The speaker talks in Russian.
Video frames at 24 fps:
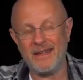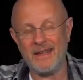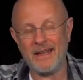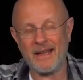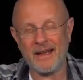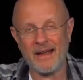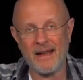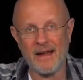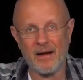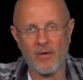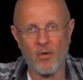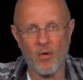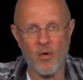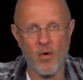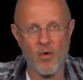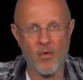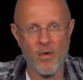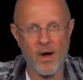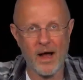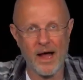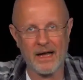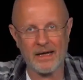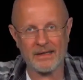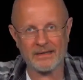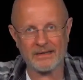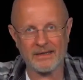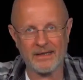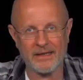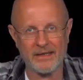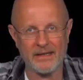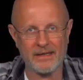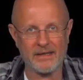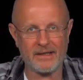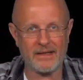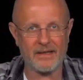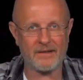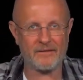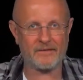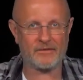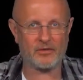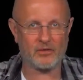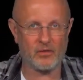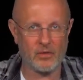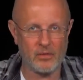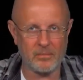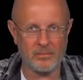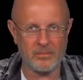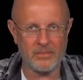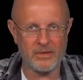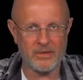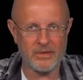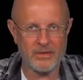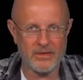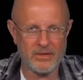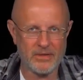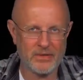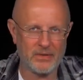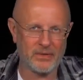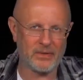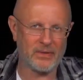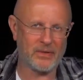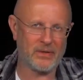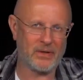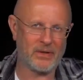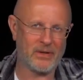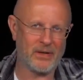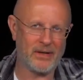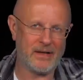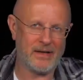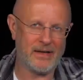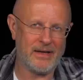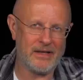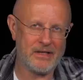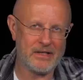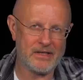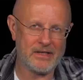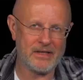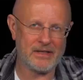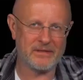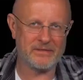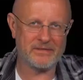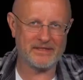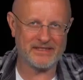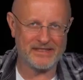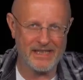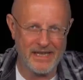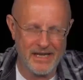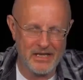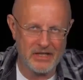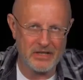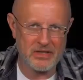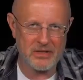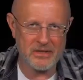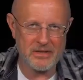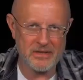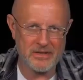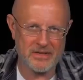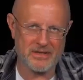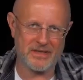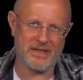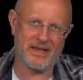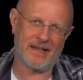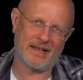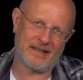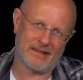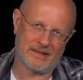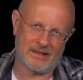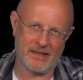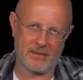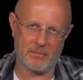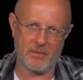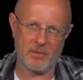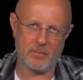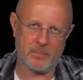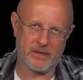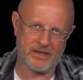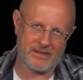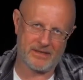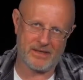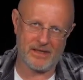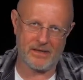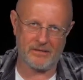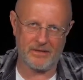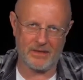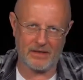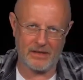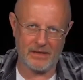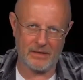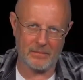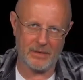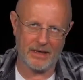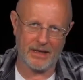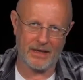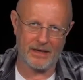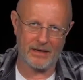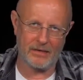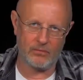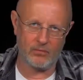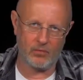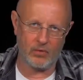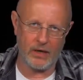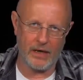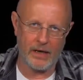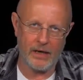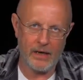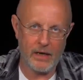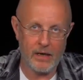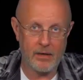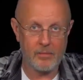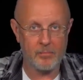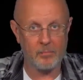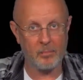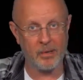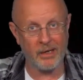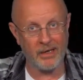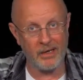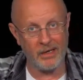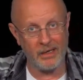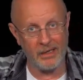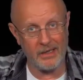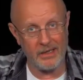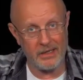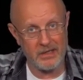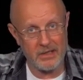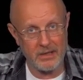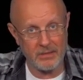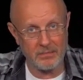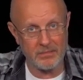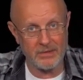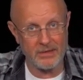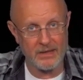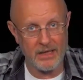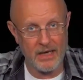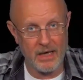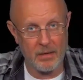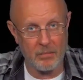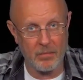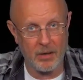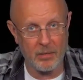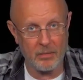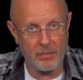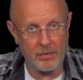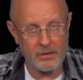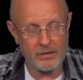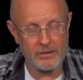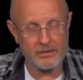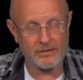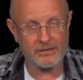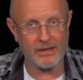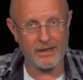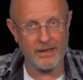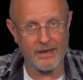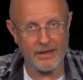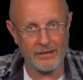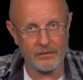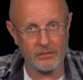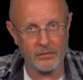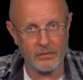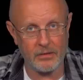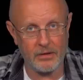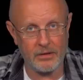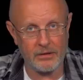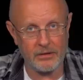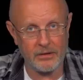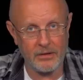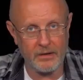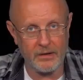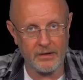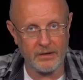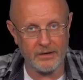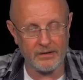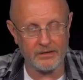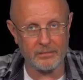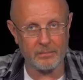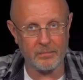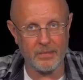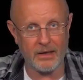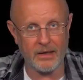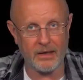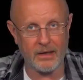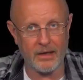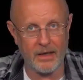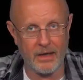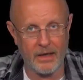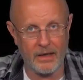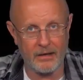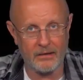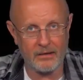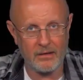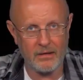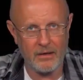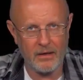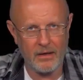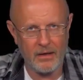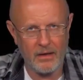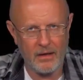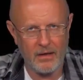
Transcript: никакого открытия в том, что личных встреч с некоторыми представителями Голливуда приличным дамам следует избегать.